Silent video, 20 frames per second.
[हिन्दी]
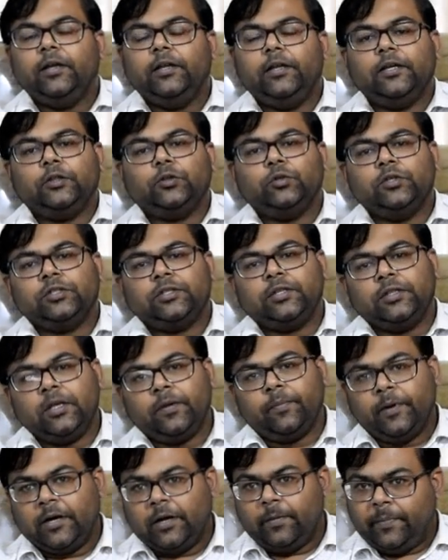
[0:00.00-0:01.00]
ये तो स्थिति
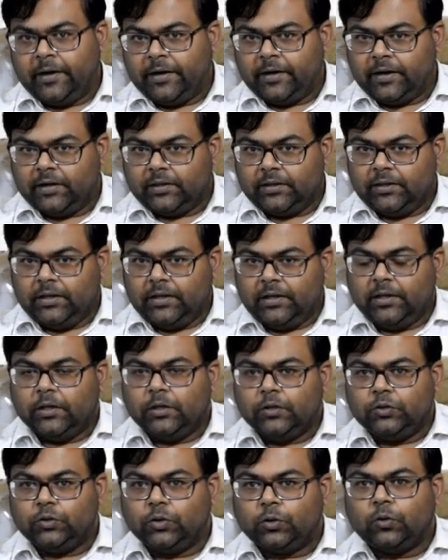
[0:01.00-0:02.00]
पे डिपेंड करती है
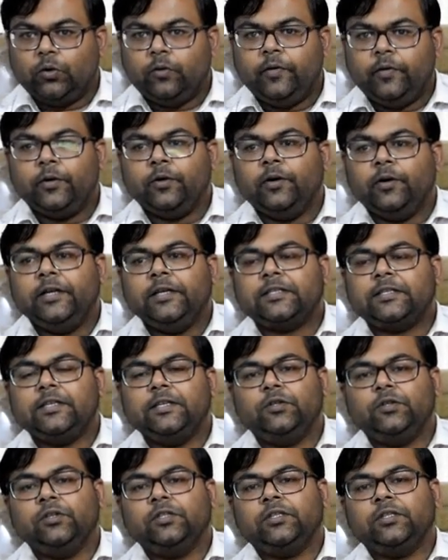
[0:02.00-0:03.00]
जो कोविड 19 की
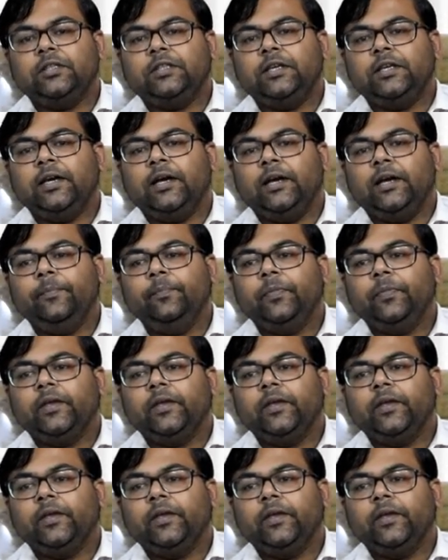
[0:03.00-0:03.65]
जो स्थिति है